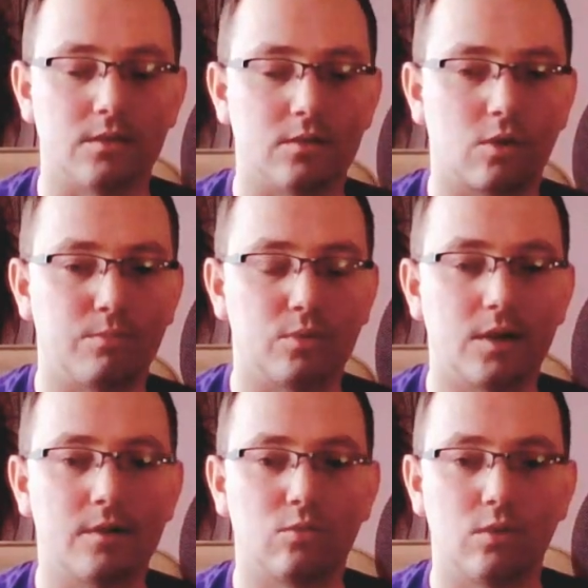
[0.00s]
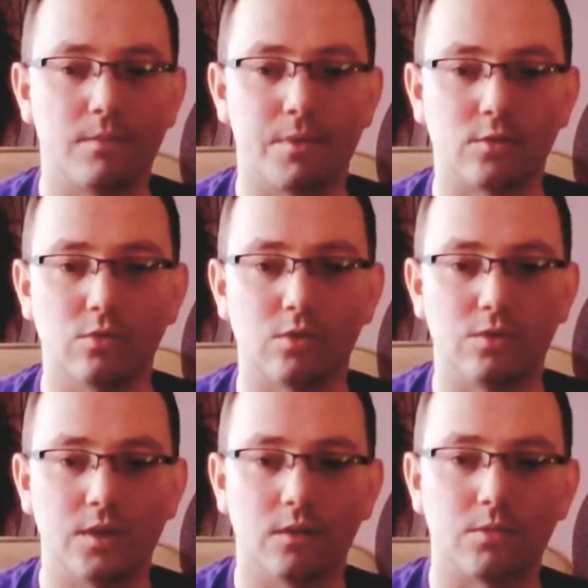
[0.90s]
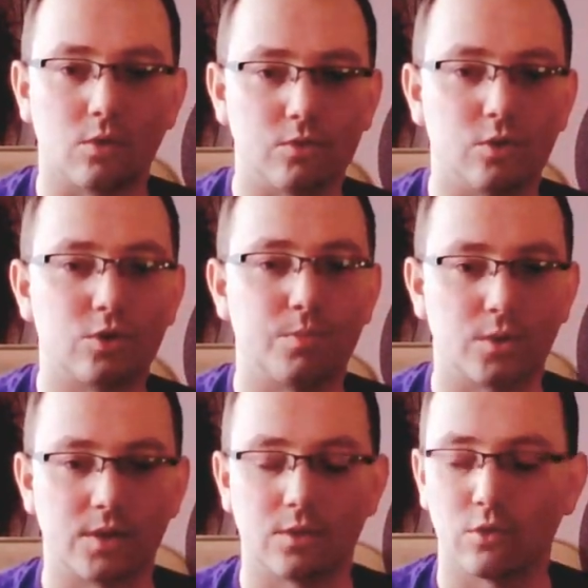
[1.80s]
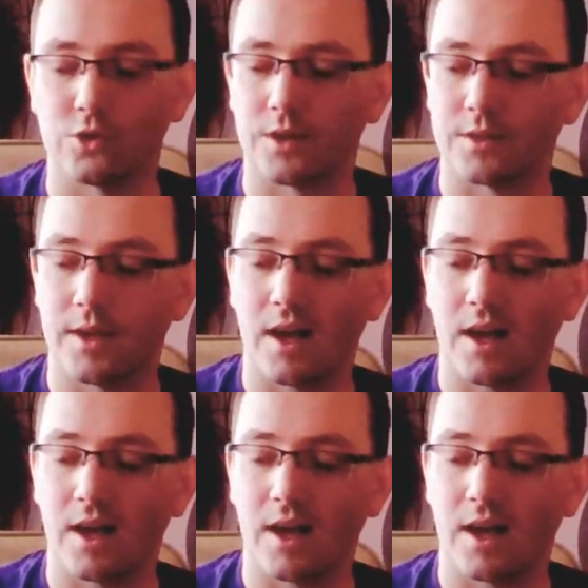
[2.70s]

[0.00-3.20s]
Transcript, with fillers: e, komputery, które pracują z dźwiękiem są dość procesorożerne,